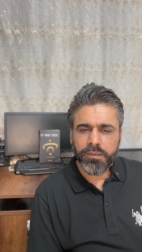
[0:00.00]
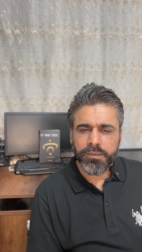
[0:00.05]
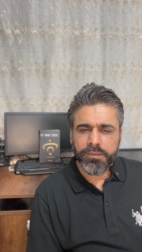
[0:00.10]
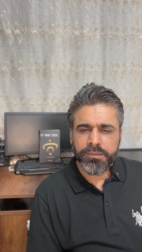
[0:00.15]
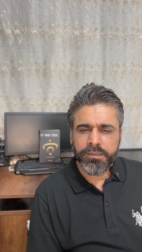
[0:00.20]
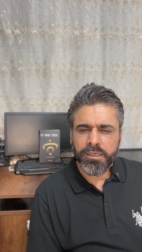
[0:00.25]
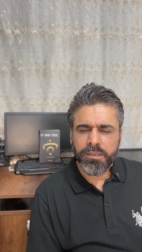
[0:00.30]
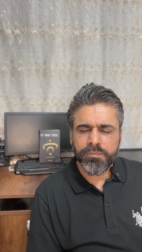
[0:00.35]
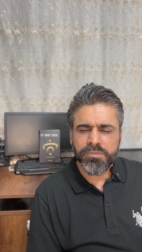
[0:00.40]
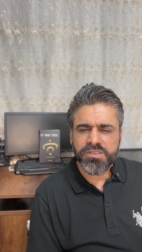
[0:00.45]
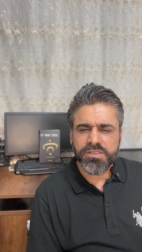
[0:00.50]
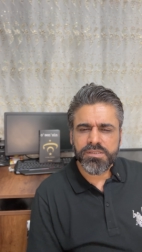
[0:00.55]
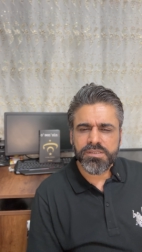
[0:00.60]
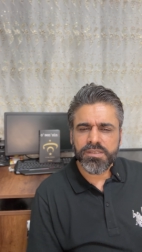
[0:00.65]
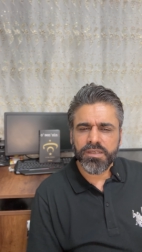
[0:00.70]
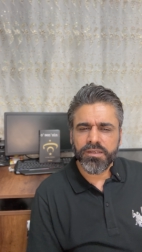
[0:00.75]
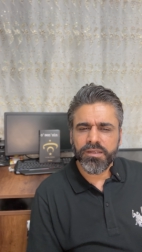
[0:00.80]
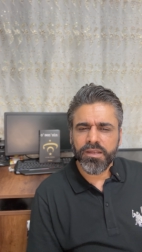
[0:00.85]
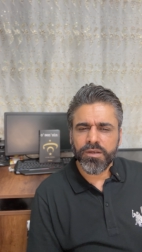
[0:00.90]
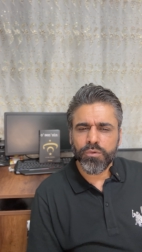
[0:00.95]
Yani biz
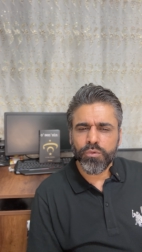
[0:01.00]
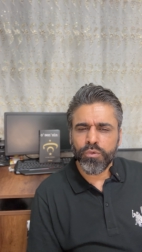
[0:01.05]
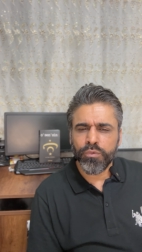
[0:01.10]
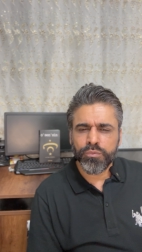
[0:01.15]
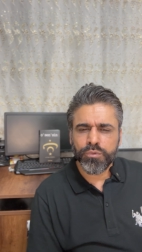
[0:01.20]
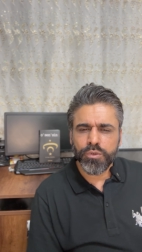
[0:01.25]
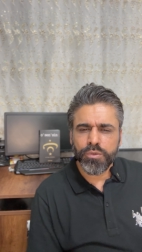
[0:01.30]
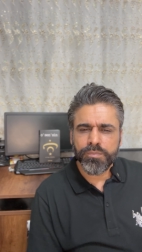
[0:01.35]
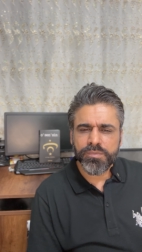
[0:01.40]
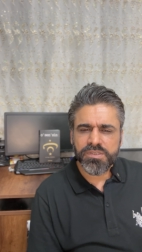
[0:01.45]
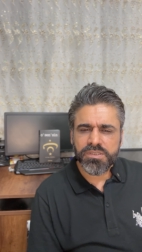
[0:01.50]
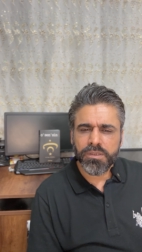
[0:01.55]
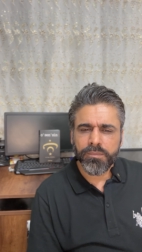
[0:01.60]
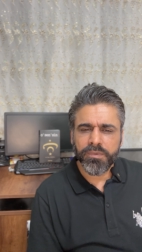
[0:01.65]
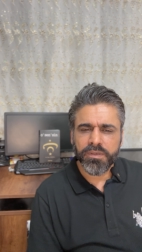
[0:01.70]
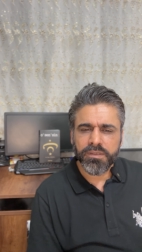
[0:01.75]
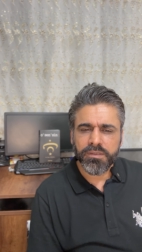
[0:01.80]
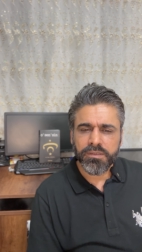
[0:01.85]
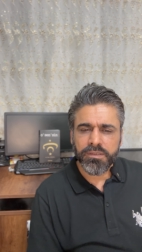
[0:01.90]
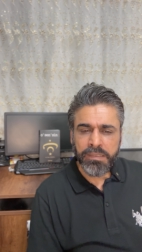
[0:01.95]
insanları övdüğümüz
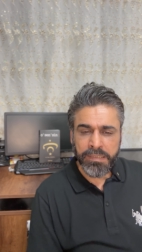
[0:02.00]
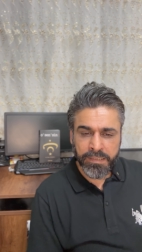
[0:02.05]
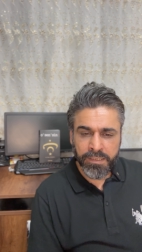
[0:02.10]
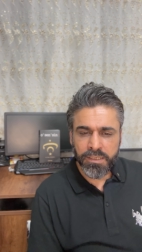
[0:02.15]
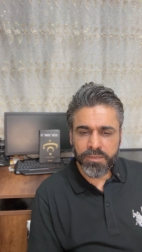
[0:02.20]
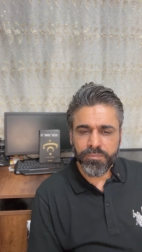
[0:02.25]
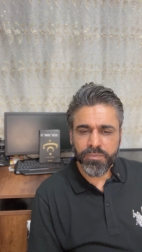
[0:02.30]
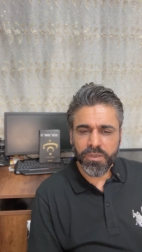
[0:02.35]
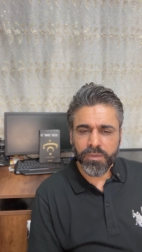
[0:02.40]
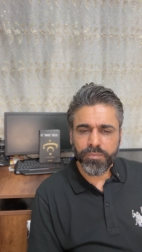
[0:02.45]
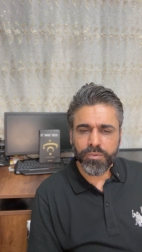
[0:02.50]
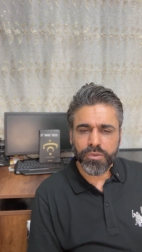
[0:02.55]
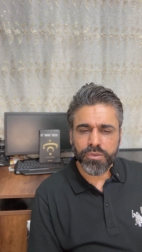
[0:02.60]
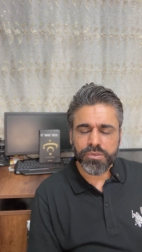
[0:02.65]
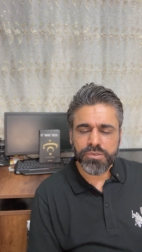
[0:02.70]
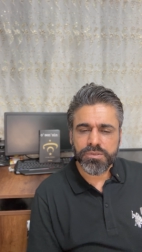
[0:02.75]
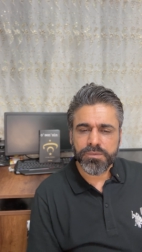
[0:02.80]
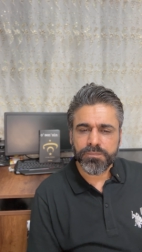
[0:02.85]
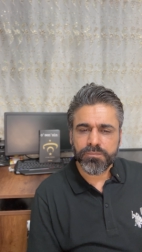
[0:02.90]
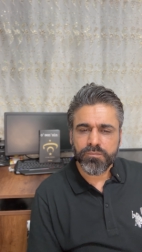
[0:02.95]
zaman iyilik mi
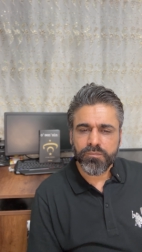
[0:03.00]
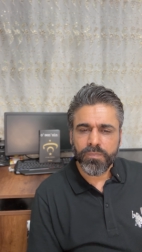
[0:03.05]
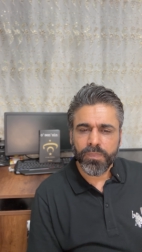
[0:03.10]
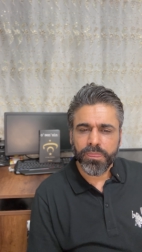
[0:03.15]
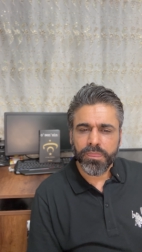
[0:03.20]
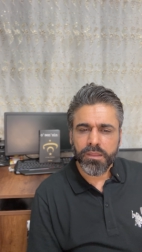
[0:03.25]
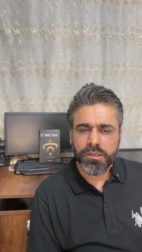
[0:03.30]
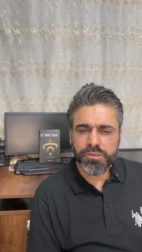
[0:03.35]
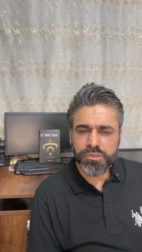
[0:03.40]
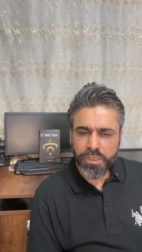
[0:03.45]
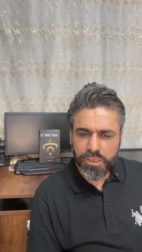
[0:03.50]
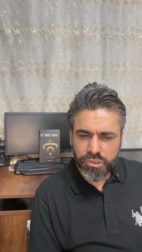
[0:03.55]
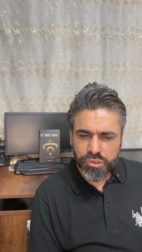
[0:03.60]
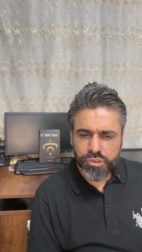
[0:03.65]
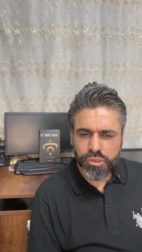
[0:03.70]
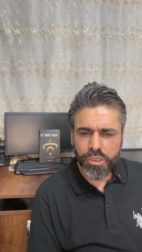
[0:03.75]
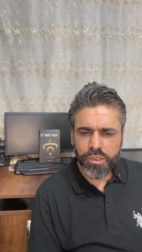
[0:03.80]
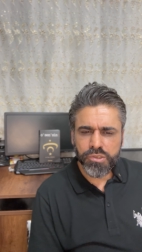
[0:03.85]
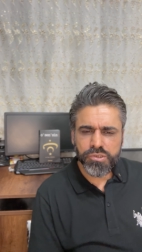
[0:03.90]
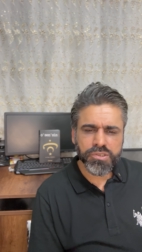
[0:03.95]
yapıyoruz? Sen
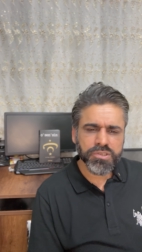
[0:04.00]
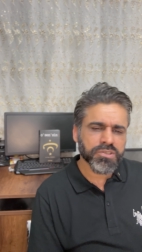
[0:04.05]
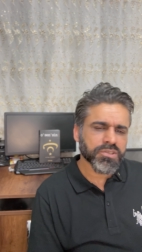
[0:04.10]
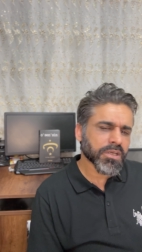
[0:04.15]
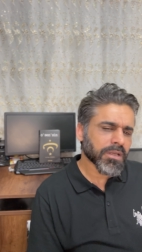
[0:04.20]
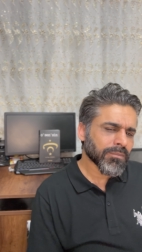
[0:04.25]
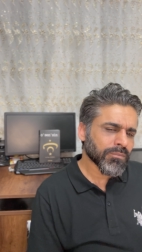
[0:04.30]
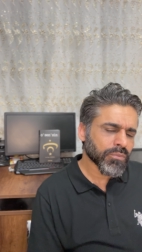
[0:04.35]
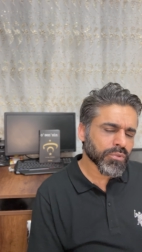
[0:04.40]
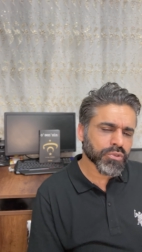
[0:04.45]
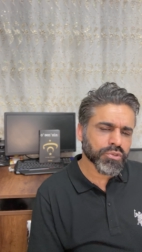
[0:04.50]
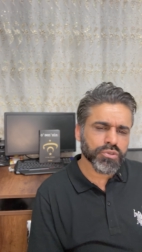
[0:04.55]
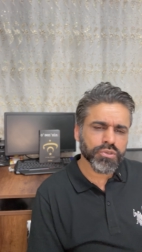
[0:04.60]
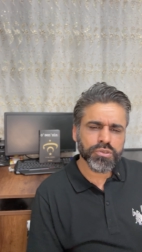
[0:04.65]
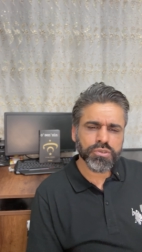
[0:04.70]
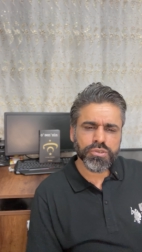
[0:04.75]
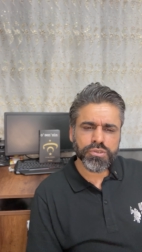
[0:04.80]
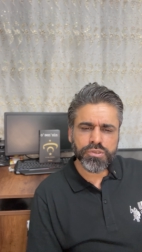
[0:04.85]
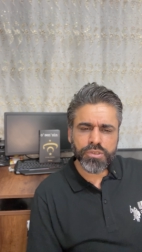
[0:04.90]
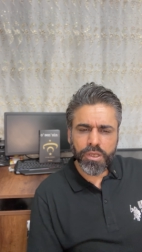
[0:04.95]
şeyhsin, sen
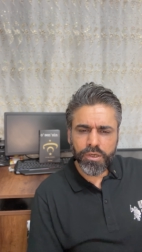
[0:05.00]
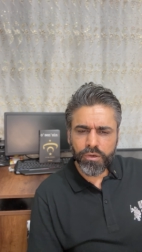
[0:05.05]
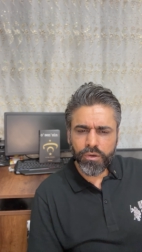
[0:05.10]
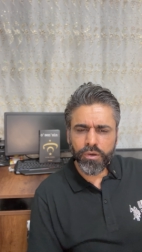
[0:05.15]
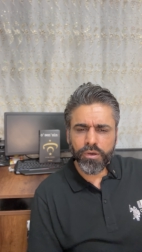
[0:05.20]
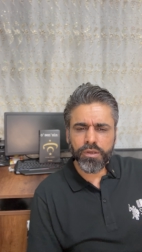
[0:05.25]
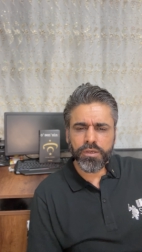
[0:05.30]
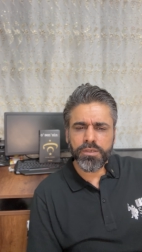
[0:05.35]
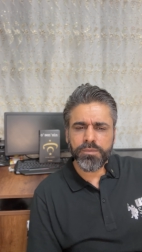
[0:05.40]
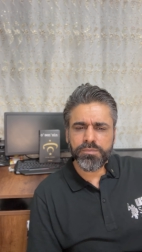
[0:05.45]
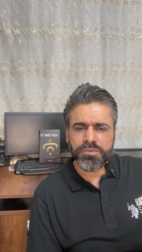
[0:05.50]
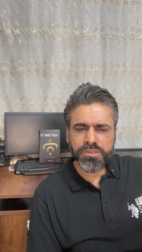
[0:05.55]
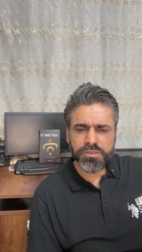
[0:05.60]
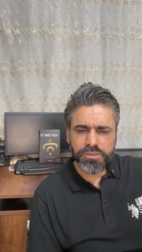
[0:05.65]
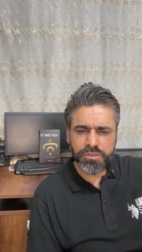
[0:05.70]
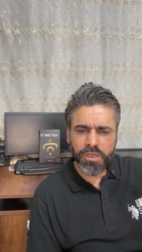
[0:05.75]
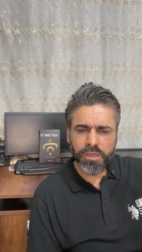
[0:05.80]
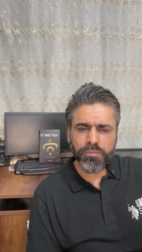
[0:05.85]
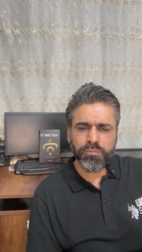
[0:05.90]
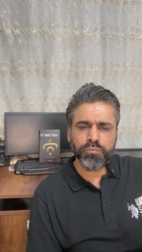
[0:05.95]
mürşitsin, sen alimsin,
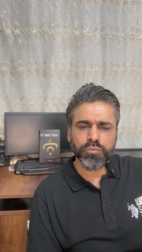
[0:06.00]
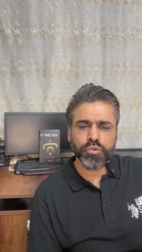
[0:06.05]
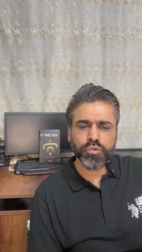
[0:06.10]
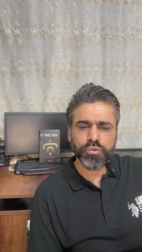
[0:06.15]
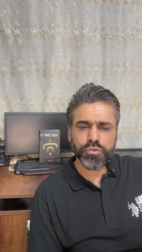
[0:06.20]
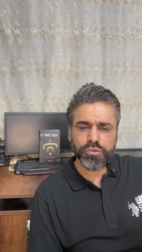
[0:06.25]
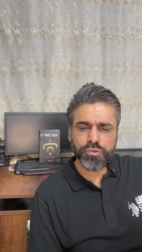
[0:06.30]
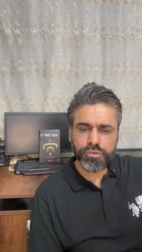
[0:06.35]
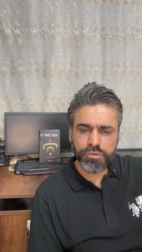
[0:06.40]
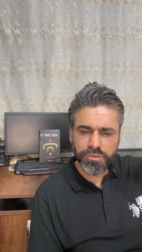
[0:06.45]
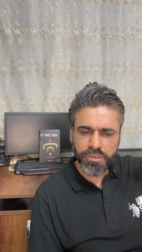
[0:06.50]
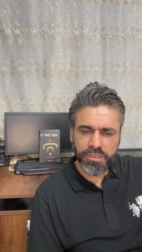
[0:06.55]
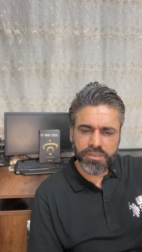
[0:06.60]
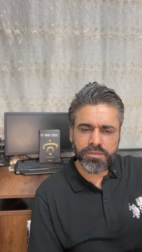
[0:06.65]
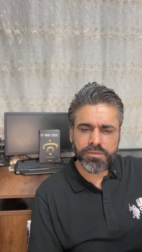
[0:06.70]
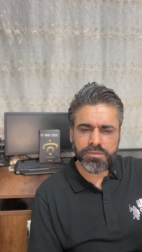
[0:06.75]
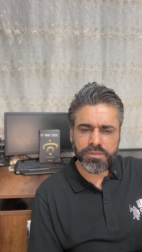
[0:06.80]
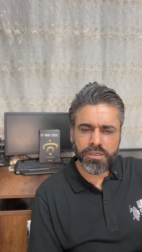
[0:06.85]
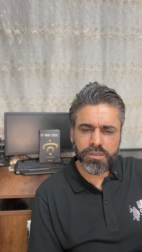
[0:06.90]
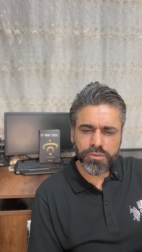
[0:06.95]
sen şusun, sen,
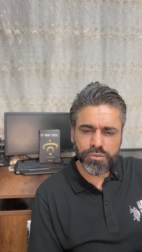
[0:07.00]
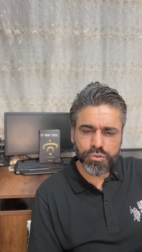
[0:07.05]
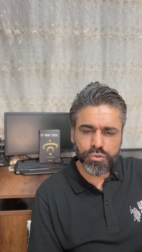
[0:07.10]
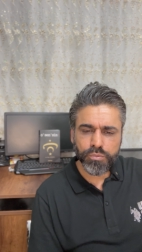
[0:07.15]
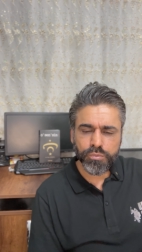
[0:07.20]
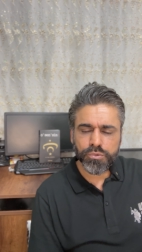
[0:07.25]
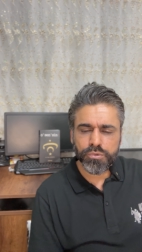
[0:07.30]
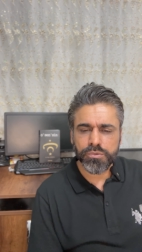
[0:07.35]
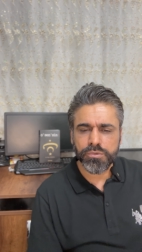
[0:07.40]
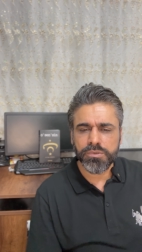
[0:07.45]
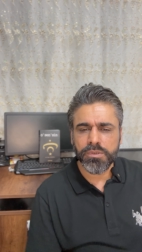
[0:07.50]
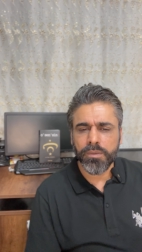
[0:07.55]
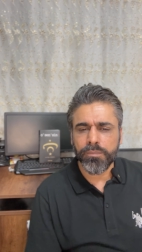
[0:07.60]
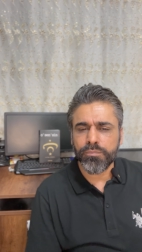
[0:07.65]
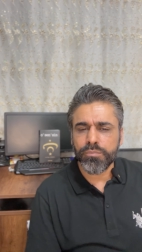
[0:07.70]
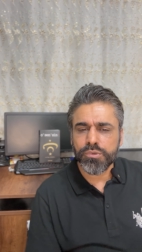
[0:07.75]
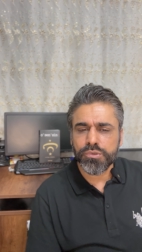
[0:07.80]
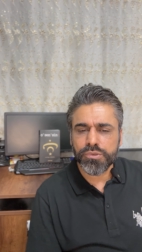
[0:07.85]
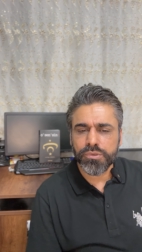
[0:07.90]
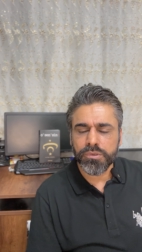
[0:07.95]
sen şusun,
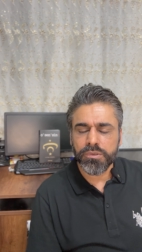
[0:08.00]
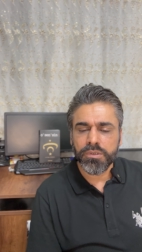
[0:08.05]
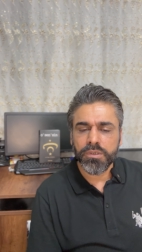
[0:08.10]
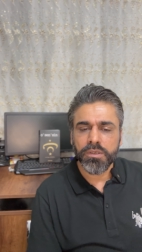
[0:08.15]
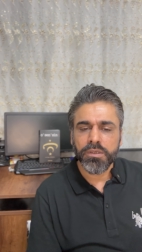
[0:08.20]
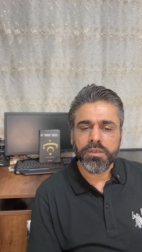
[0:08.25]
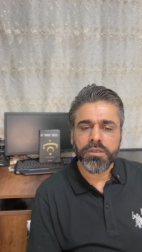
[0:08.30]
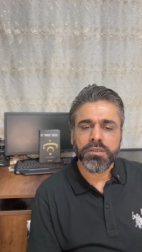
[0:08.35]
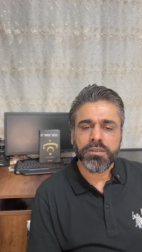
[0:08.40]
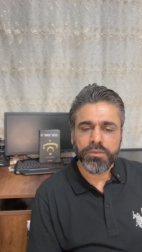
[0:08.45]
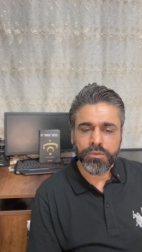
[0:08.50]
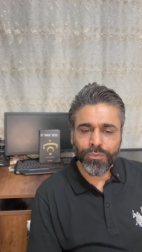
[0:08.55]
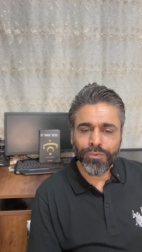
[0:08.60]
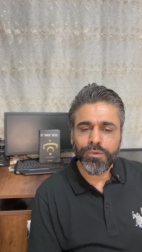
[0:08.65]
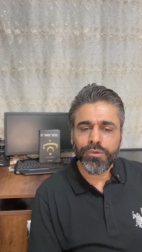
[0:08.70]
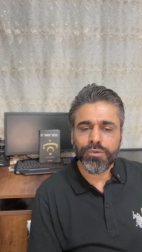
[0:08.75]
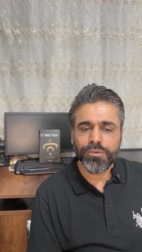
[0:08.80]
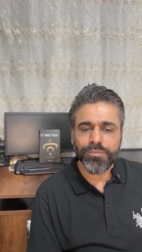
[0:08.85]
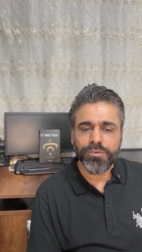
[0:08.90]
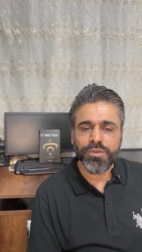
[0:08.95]
sen busun. Ne
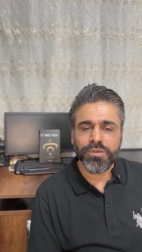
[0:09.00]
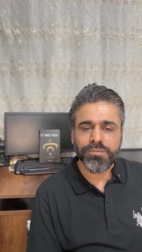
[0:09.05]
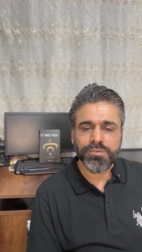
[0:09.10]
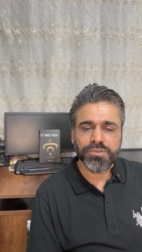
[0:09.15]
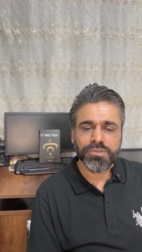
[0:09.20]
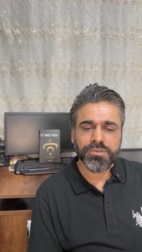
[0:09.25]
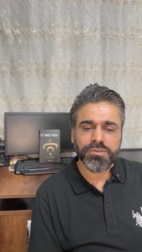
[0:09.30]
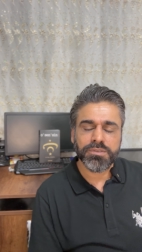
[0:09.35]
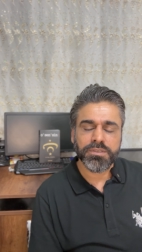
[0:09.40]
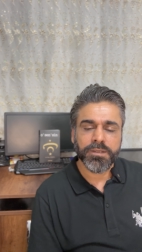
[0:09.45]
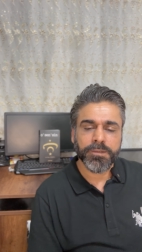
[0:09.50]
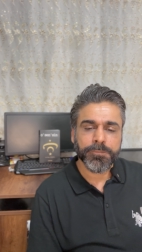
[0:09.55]
oluyor biliyor musunuz?